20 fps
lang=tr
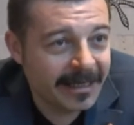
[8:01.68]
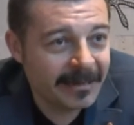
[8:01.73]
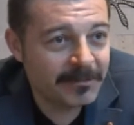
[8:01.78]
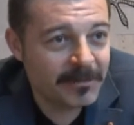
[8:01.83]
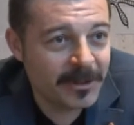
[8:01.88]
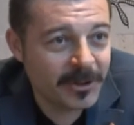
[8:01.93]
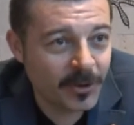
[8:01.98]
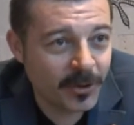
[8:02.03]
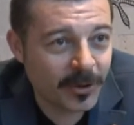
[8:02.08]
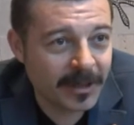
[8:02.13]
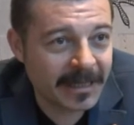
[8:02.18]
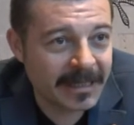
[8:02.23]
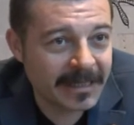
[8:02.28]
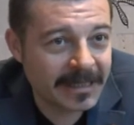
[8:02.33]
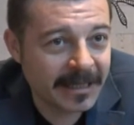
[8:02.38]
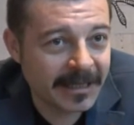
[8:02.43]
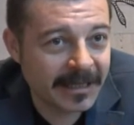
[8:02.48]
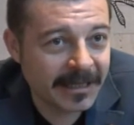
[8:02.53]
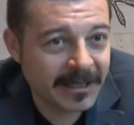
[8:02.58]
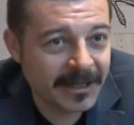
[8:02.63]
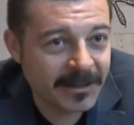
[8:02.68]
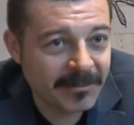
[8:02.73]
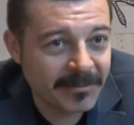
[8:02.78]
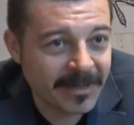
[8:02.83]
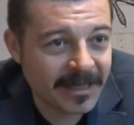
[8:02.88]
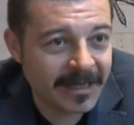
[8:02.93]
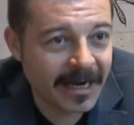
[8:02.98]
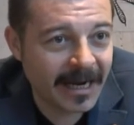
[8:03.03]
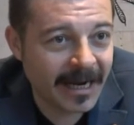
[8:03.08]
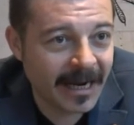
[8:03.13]
birçok insan için
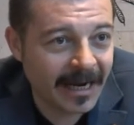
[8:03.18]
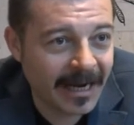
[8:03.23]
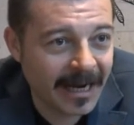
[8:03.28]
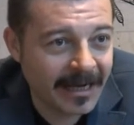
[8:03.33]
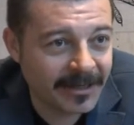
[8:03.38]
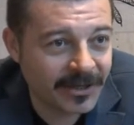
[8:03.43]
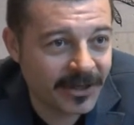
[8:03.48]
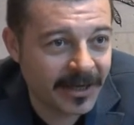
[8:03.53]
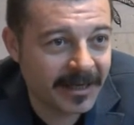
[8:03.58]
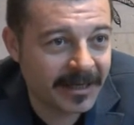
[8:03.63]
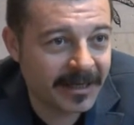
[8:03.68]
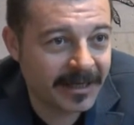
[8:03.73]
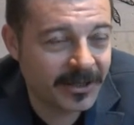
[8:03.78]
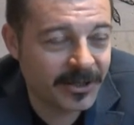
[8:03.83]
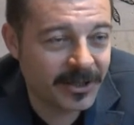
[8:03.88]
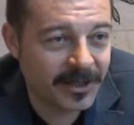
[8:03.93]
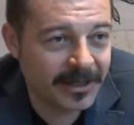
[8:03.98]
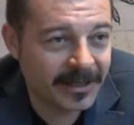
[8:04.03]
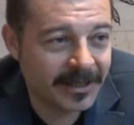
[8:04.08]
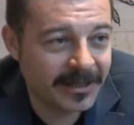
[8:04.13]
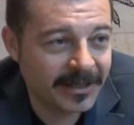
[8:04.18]
bir eğlence aracı.